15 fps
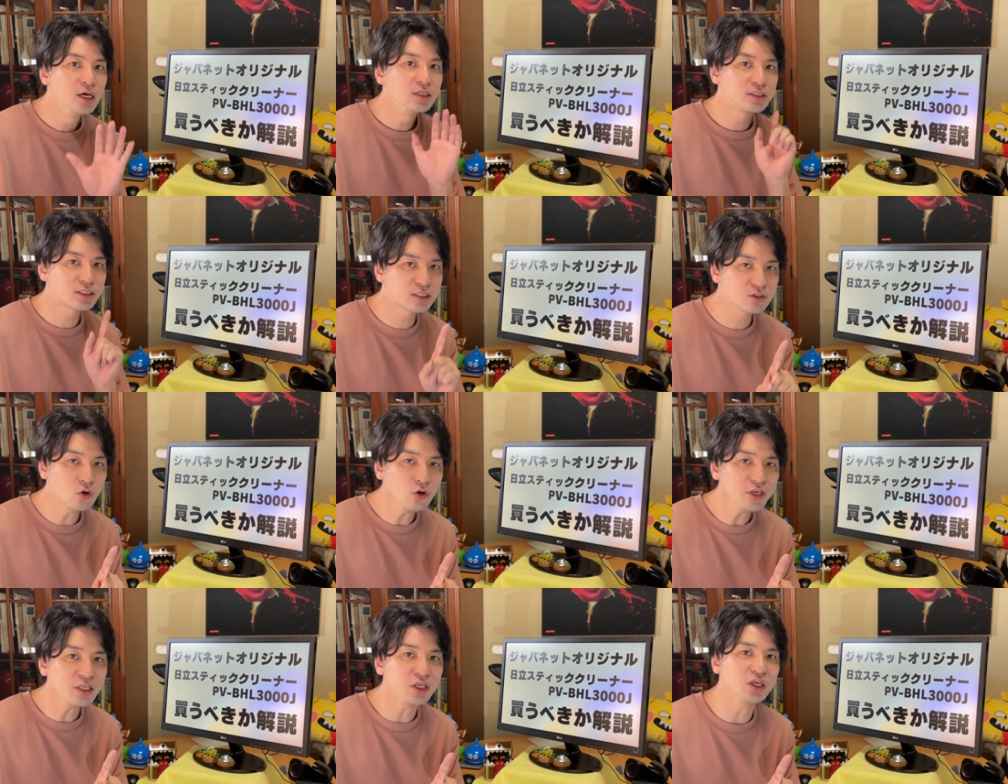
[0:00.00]
す
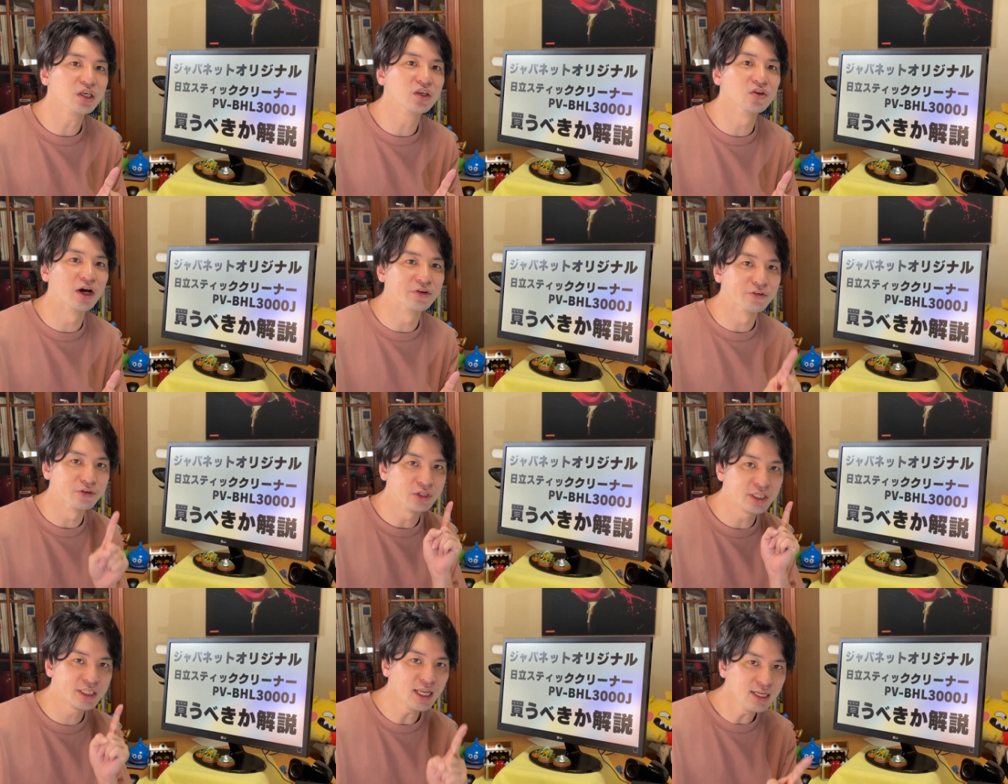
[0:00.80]
ごい人気のある
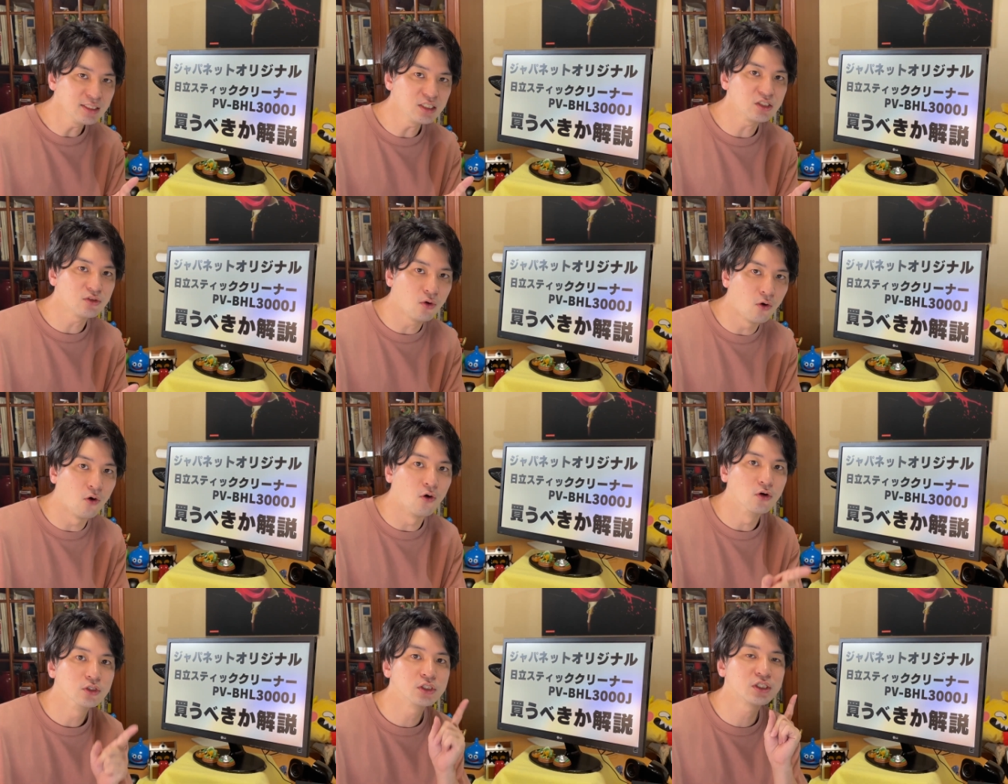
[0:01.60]
日立
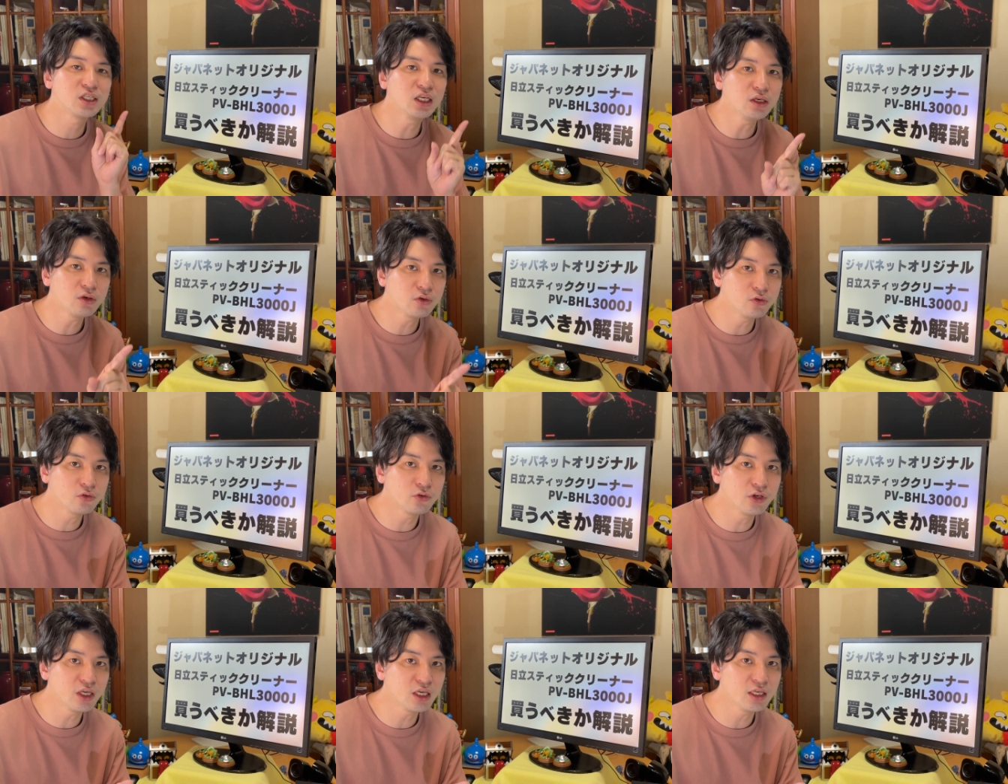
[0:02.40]
の
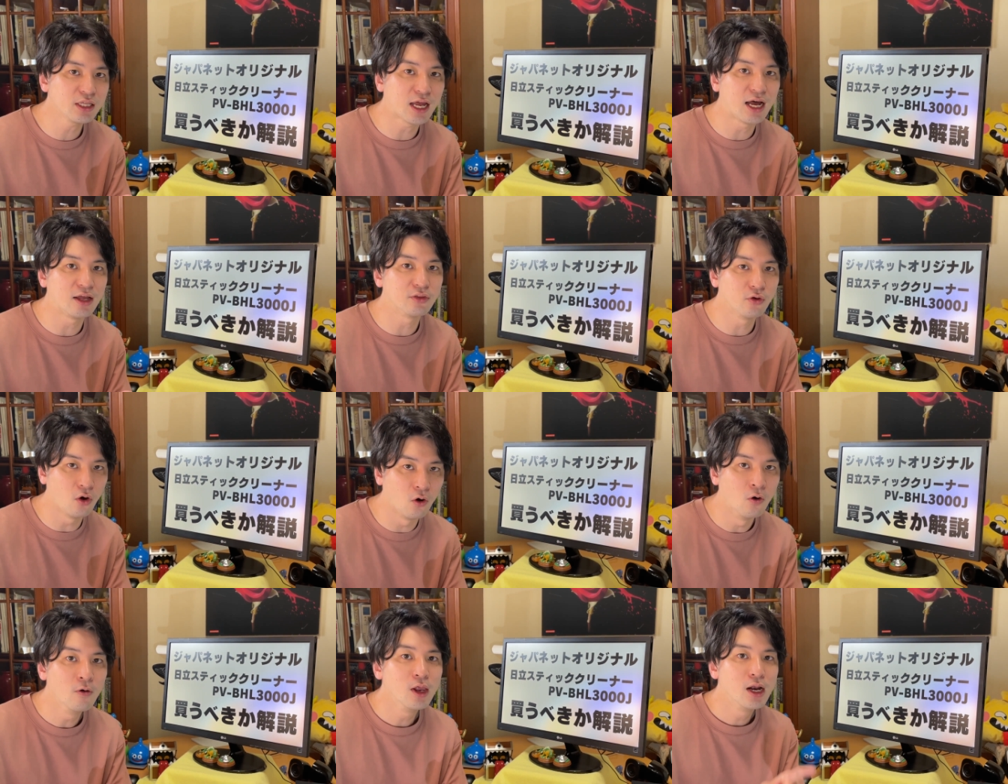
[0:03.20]
スティッククリーナー
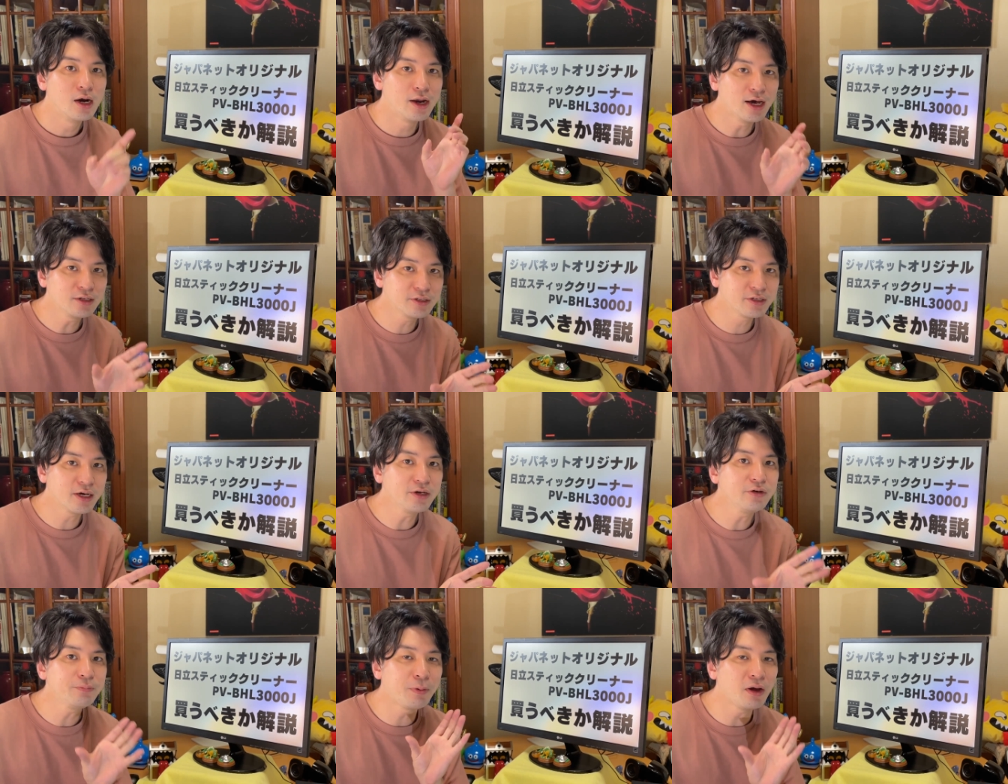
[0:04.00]
の
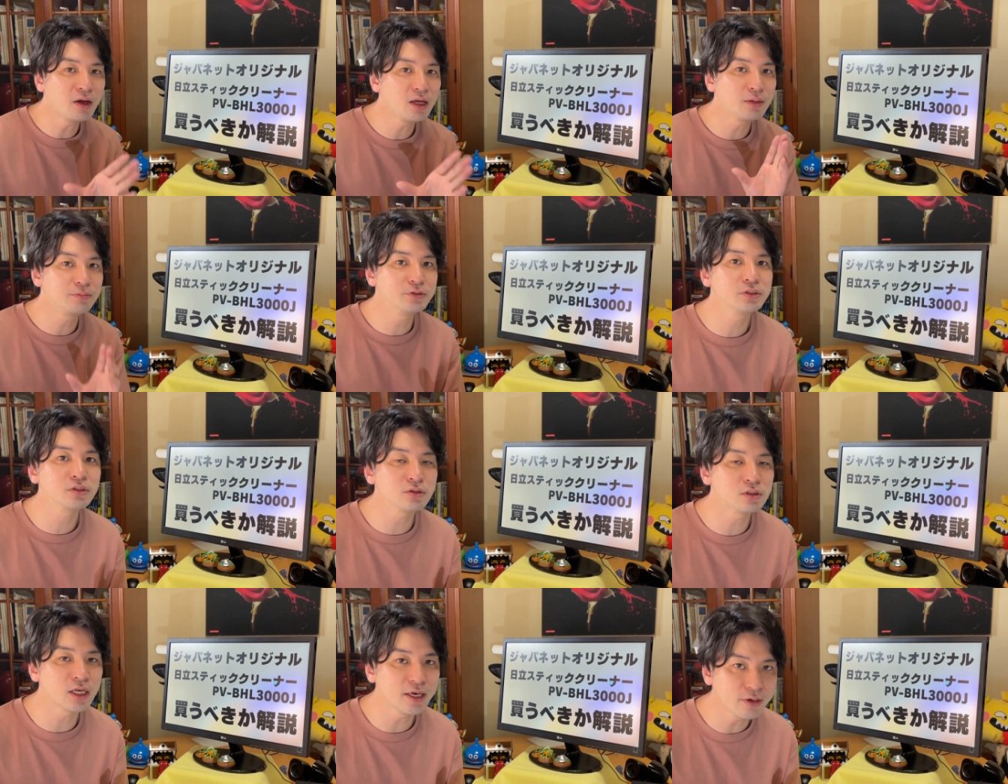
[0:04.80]

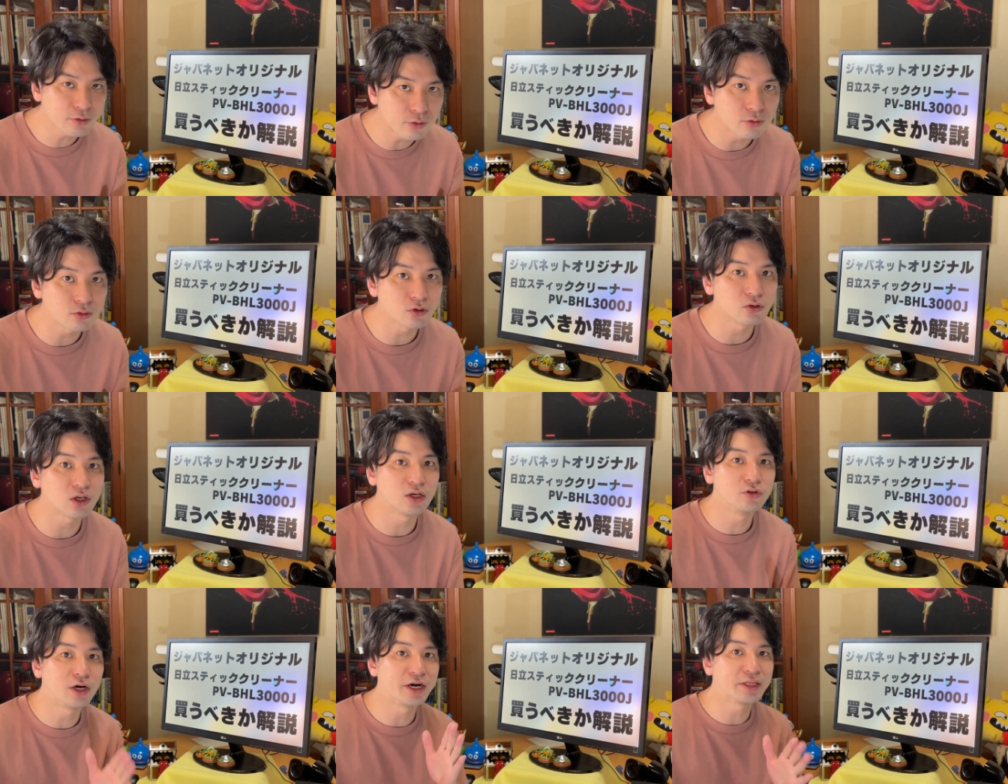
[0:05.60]
ラクカルパワーブーストサイクロンというの
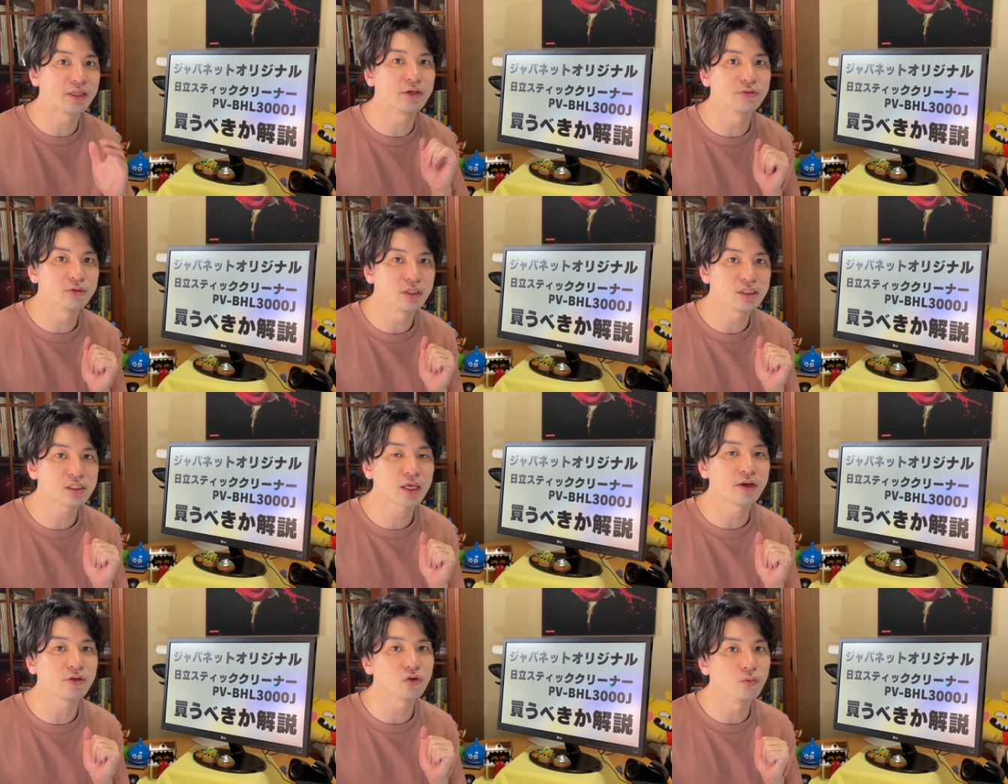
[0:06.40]
が売られてるんです
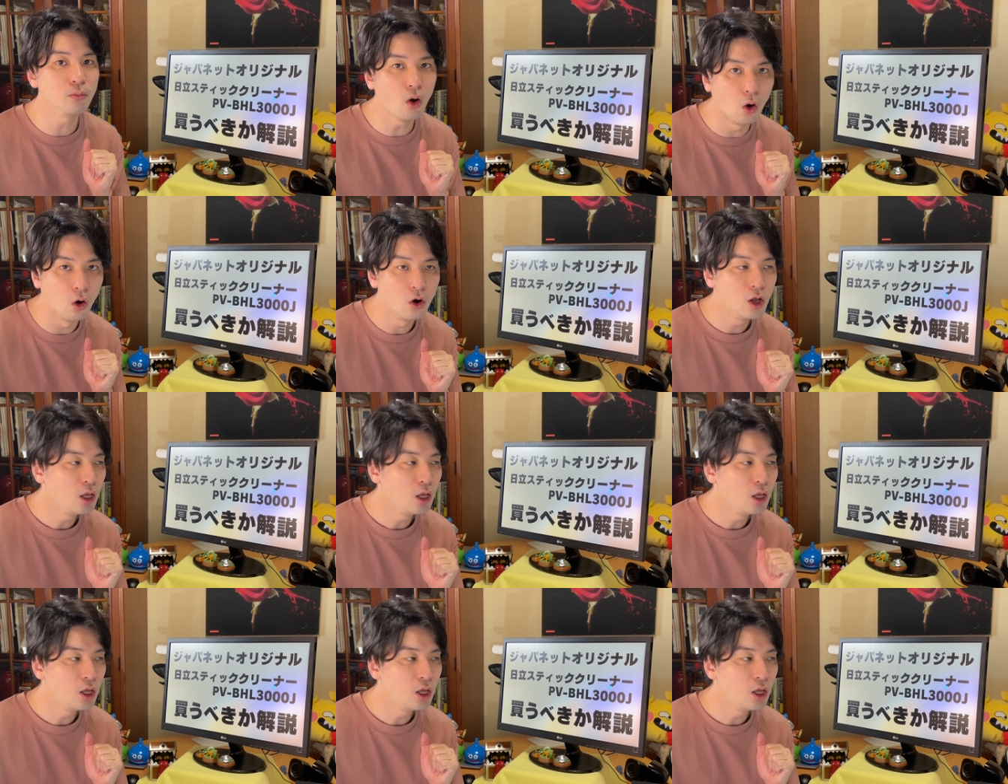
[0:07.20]
けれども、